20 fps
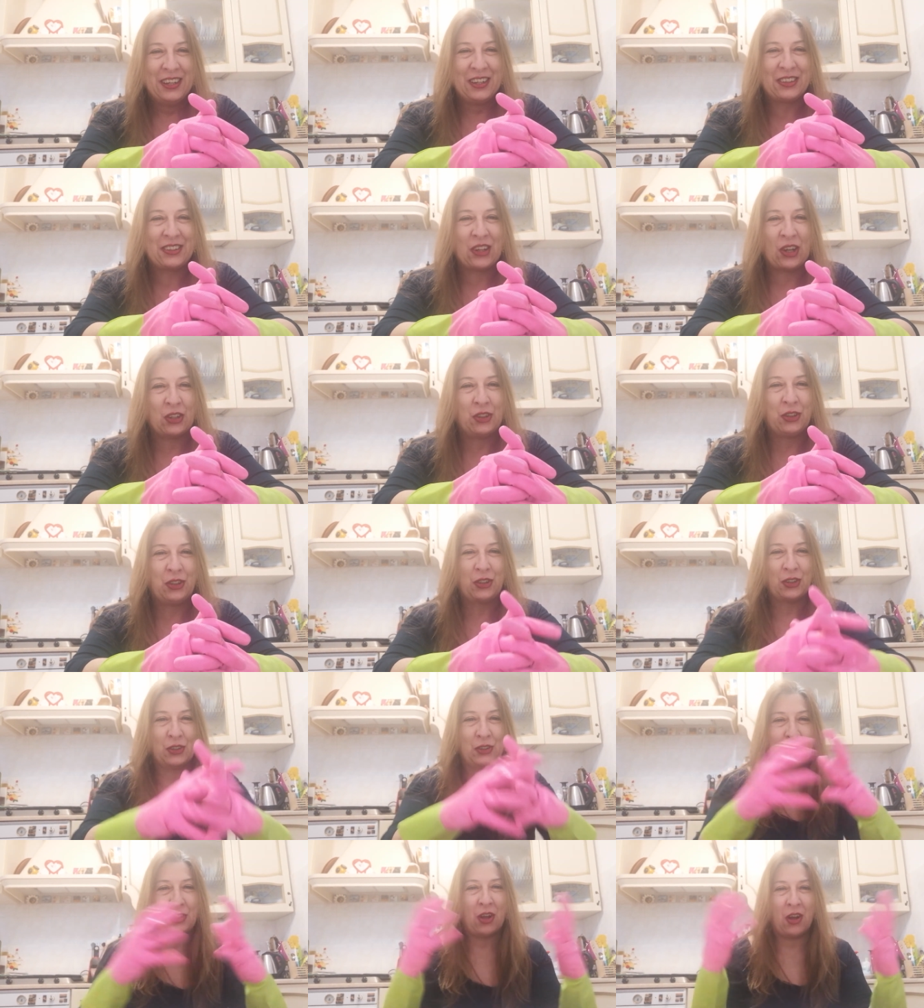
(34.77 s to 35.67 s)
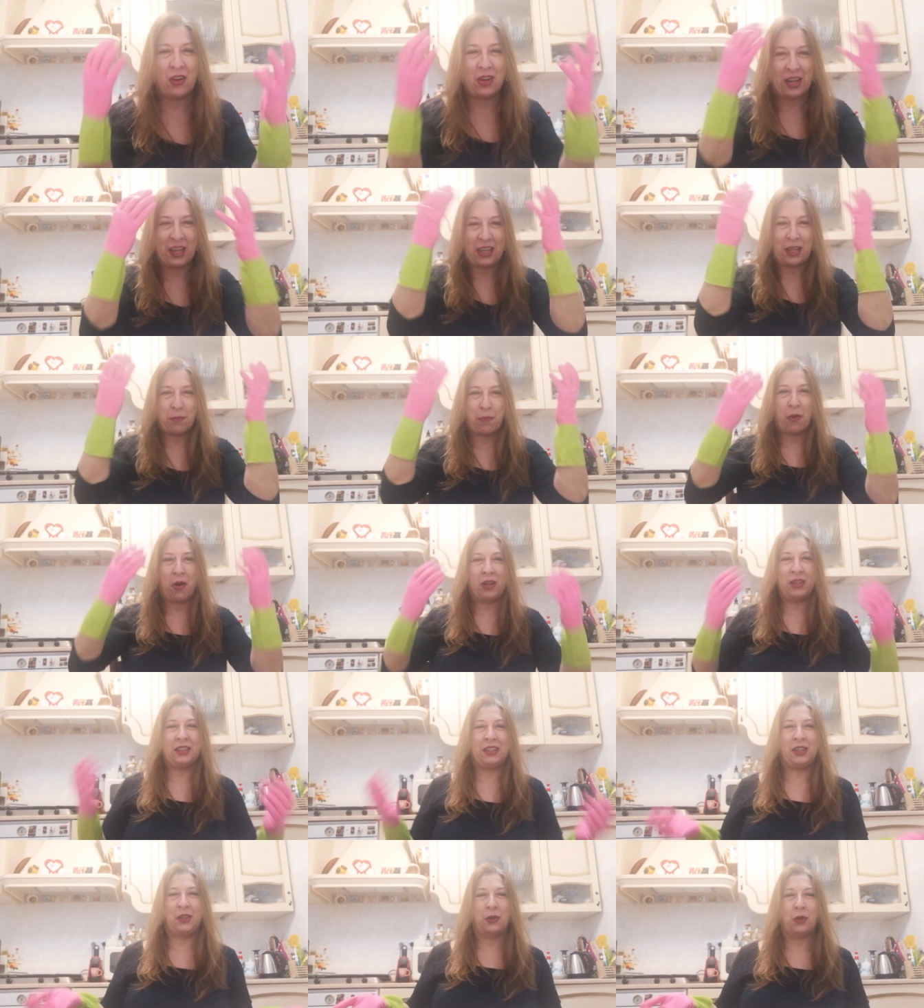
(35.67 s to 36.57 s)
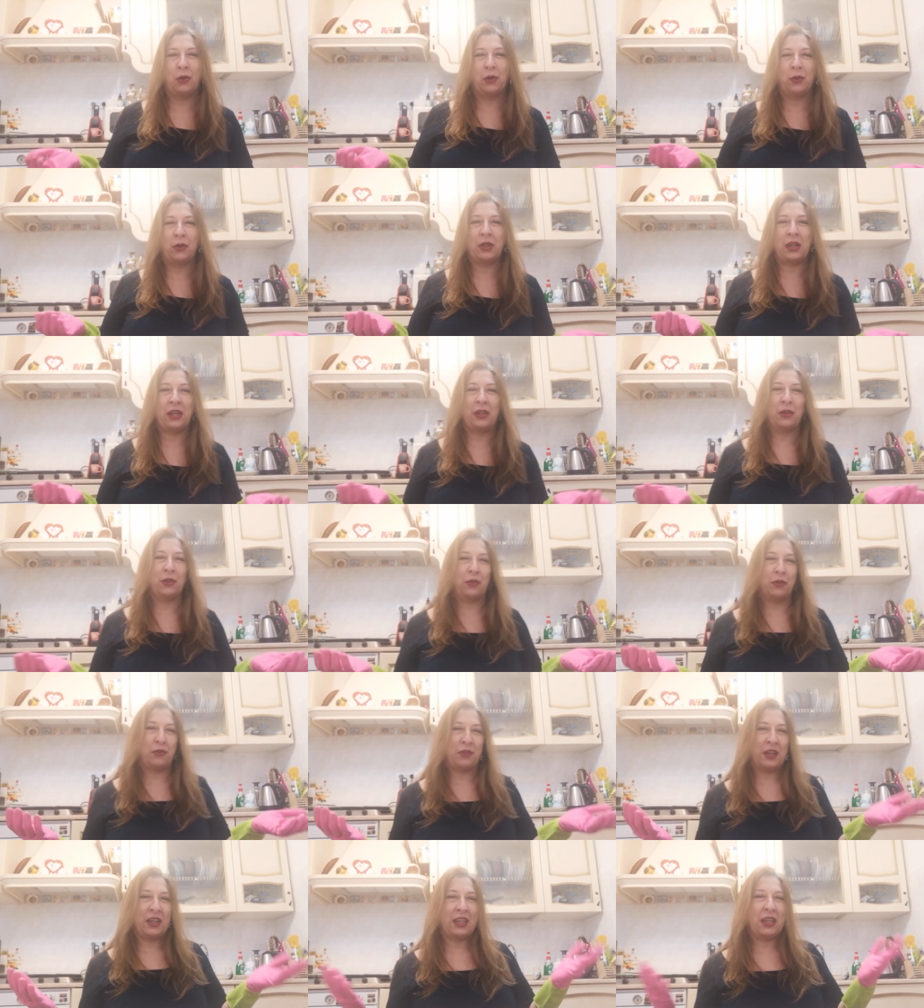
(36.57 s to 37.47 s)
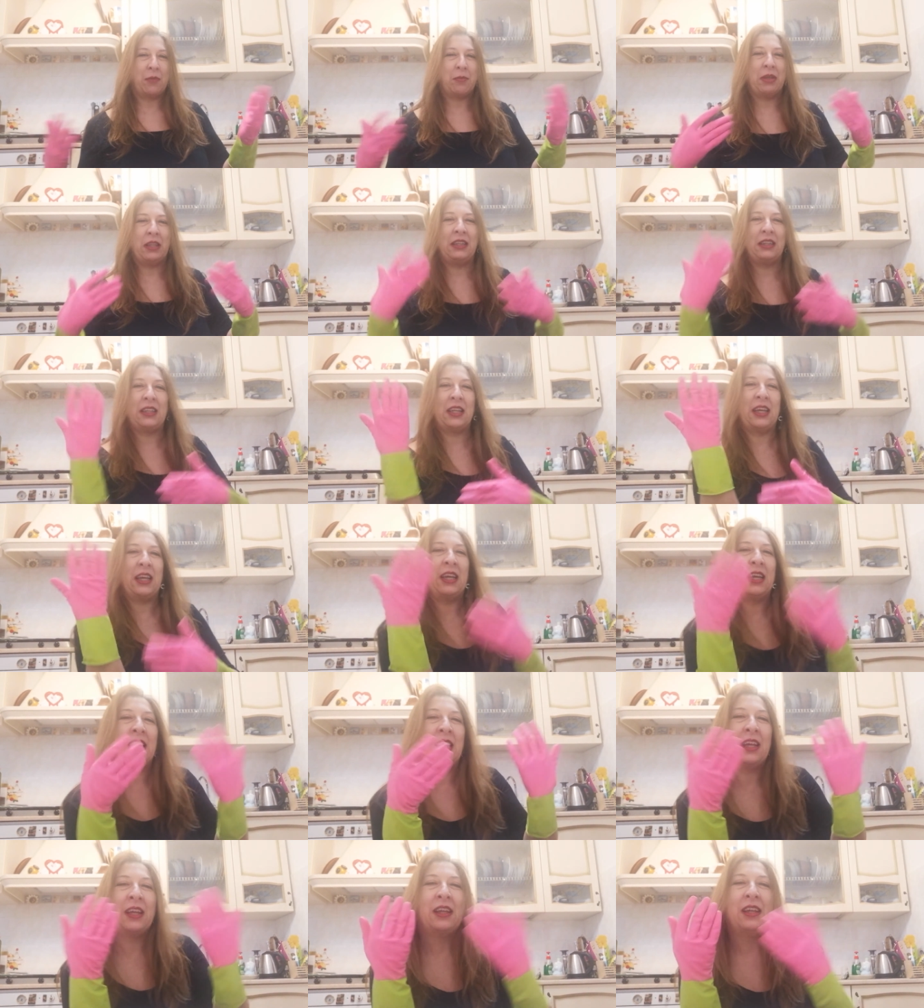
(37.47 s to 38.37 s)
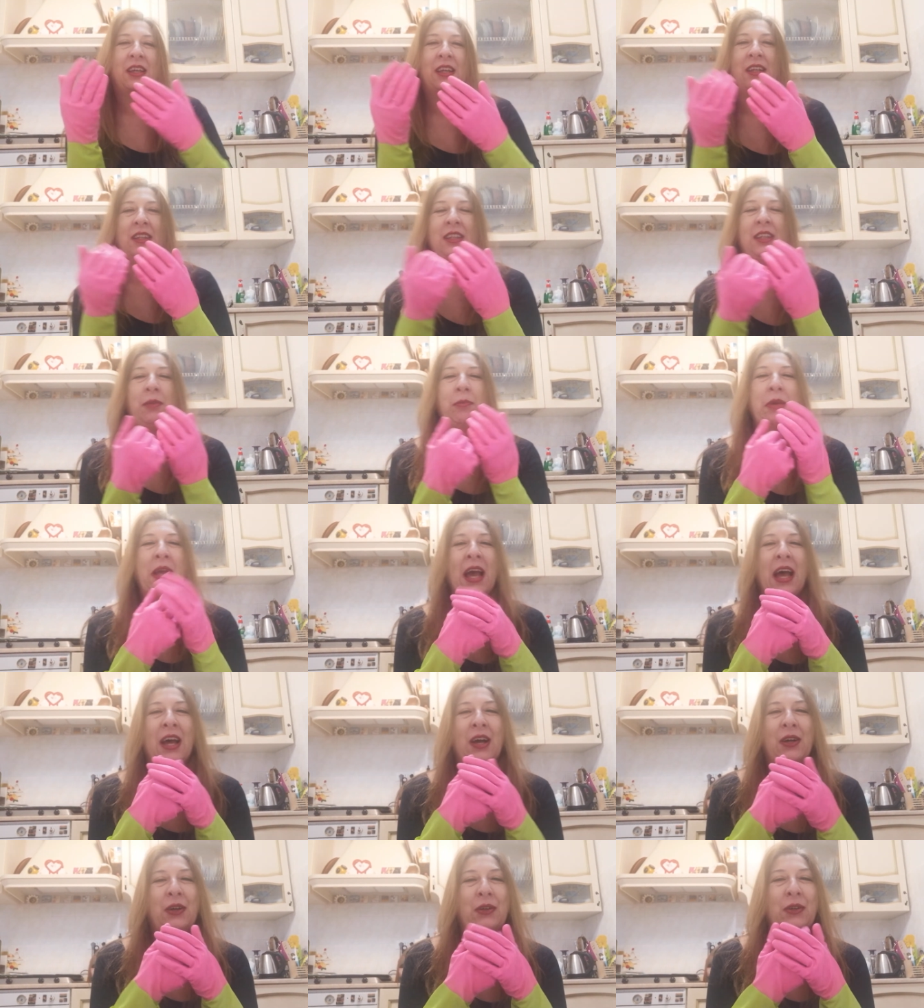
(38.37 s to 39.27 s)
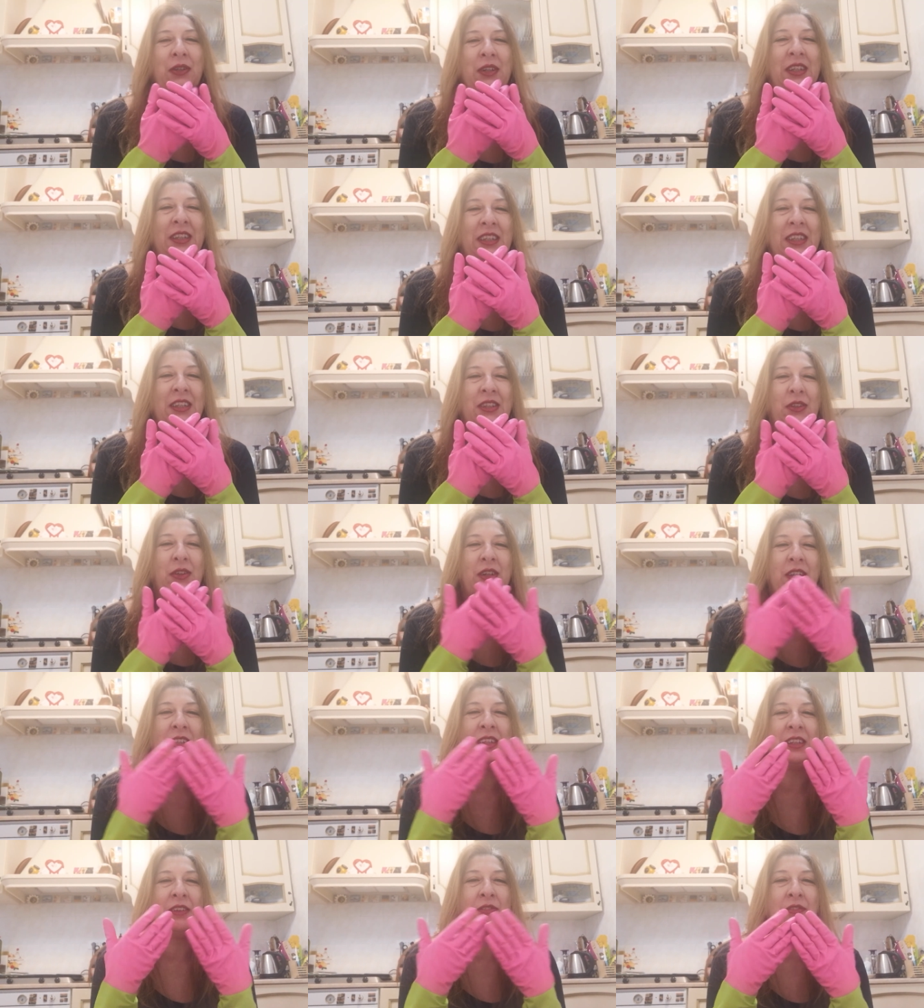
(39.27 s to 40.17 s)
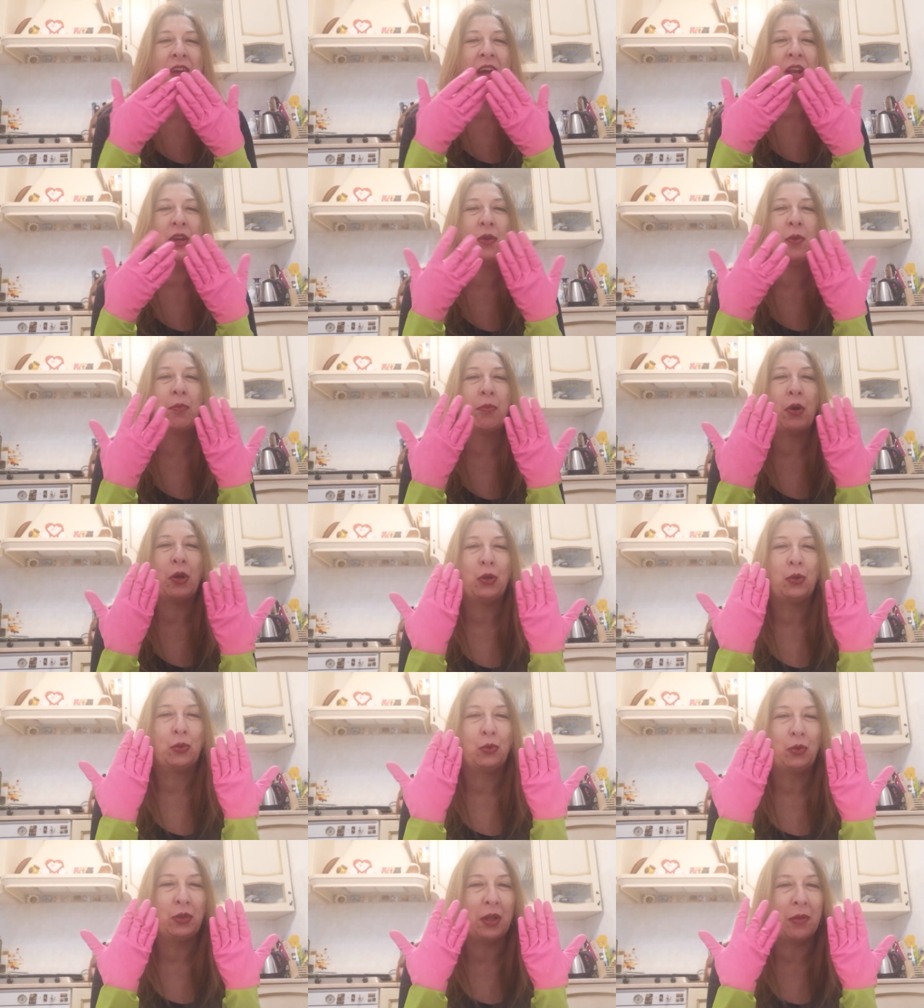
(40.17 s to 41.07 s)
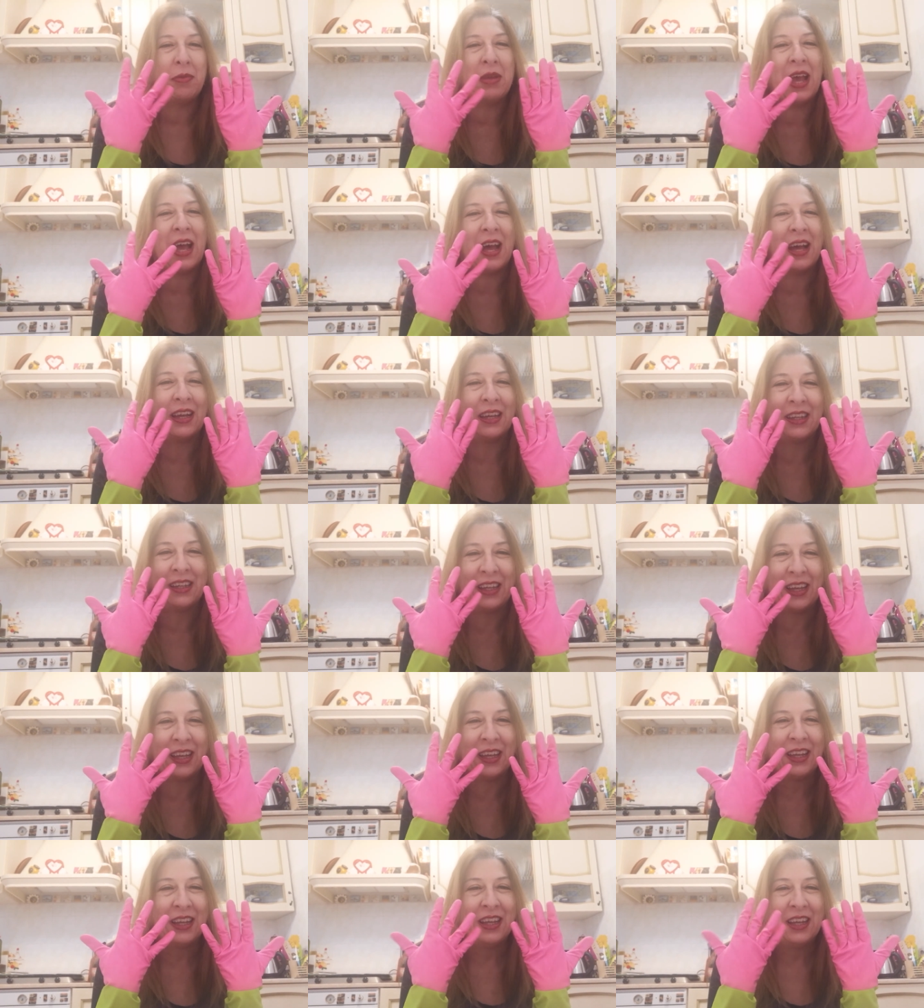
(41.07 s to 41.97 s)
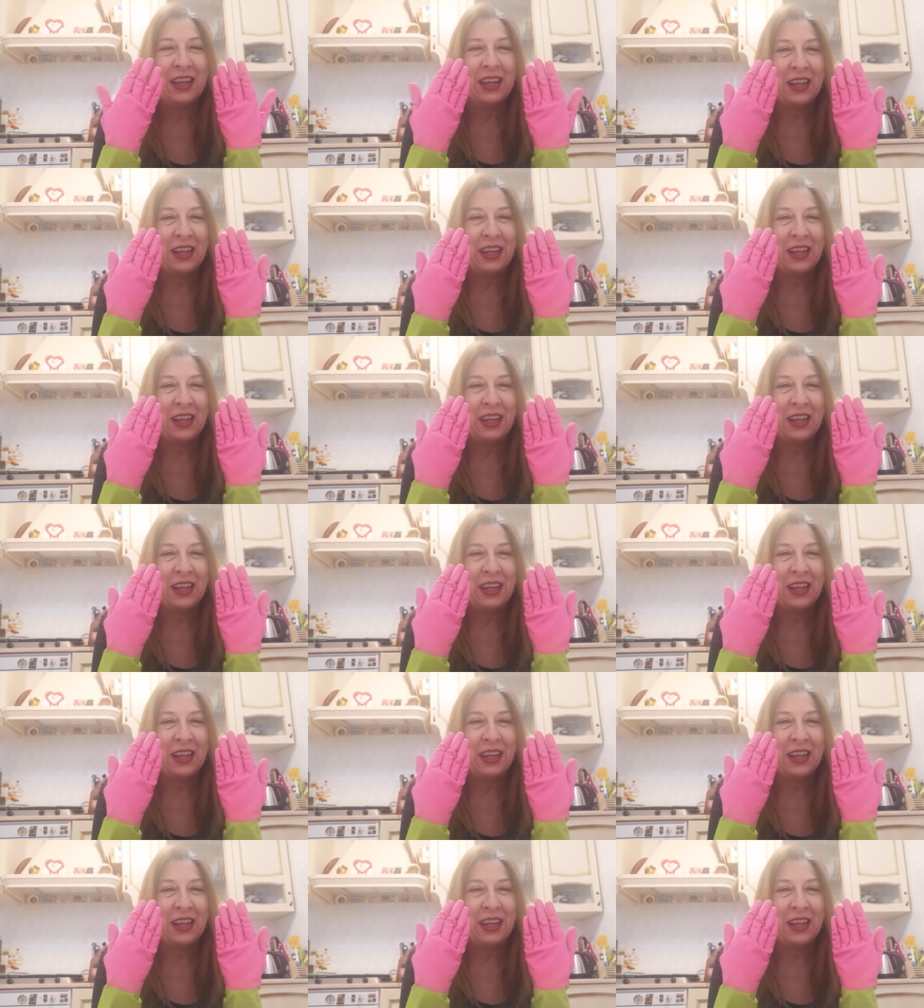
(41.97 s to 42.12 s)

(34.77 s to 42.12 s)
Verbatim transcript: Lo so, ci sono donne che poi si colorano francamente di bianco, nel senso che si fanno poi tutte bianche.